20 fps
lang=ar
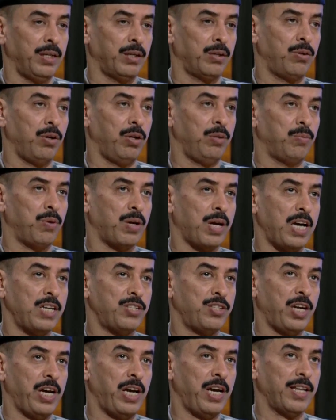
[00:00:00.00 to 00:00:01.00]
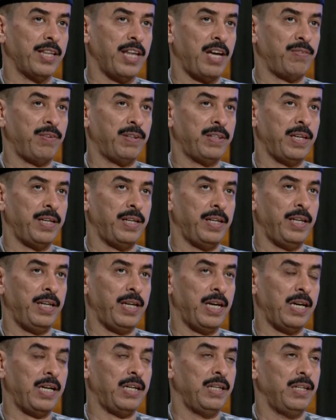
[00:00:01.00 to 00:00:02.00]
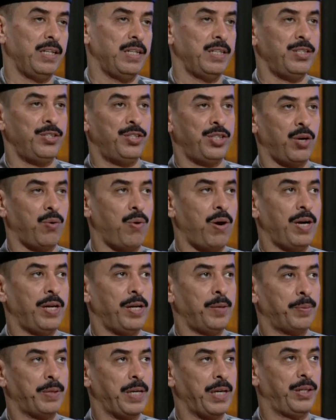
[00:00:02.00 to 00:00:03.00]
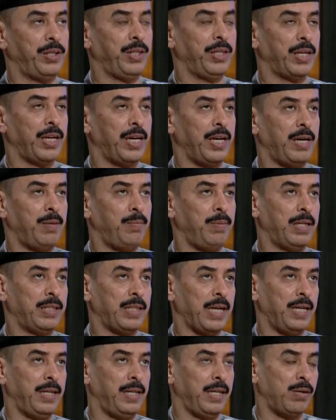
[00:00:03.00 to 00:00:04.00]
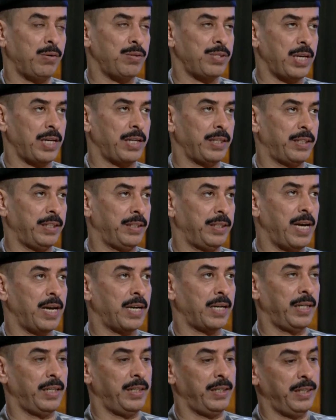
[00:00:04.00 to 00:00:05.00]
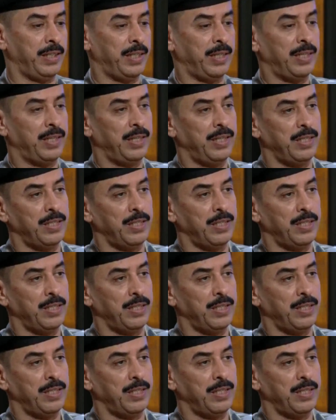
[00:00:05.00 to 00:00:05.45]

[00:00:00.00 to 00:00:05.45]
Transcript: لكل مراجعة إضافة إلى جوانب كثيرة عملت عليها وزارة الداخلية